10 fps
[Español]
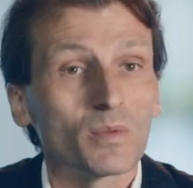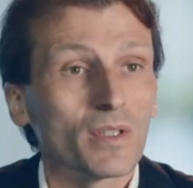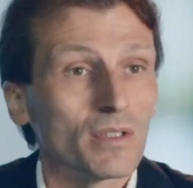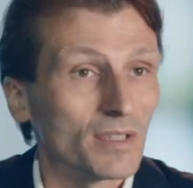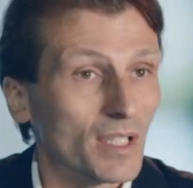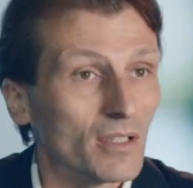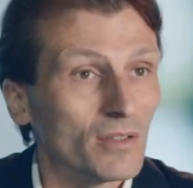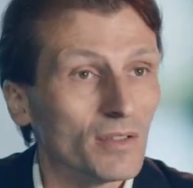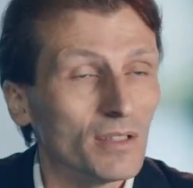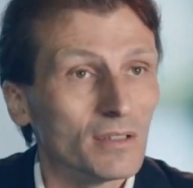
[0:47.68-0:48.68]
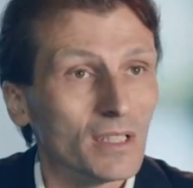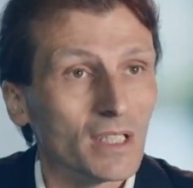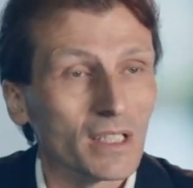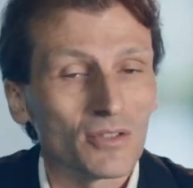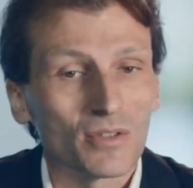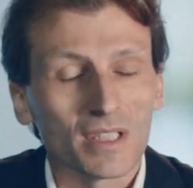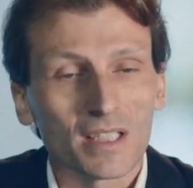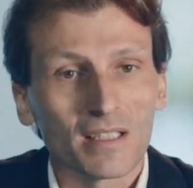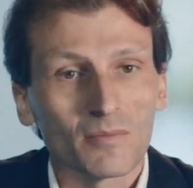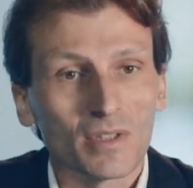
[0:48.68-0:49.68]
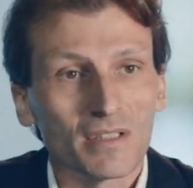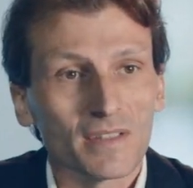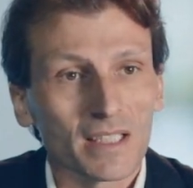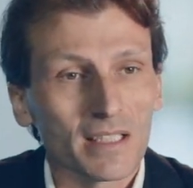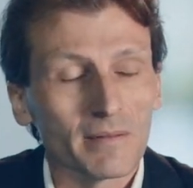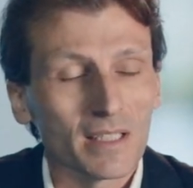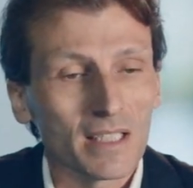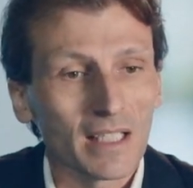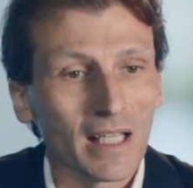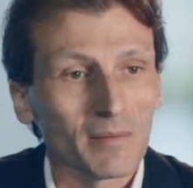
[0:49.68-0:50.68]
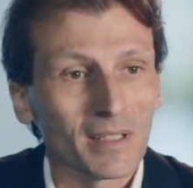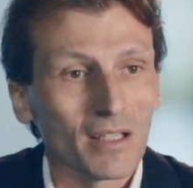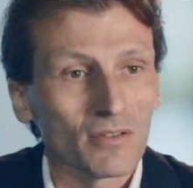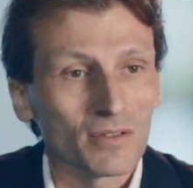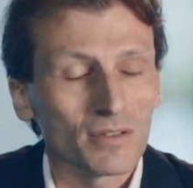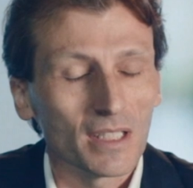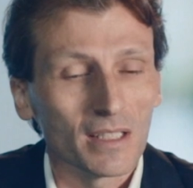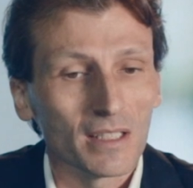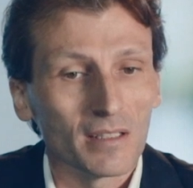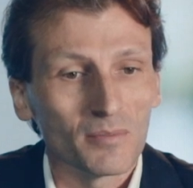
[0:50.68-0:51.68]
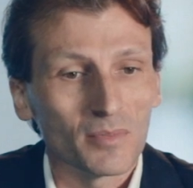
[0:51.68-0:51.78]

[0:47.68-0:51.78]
modelos de negocio, que suelen ser muy flexibles y adaptados eh,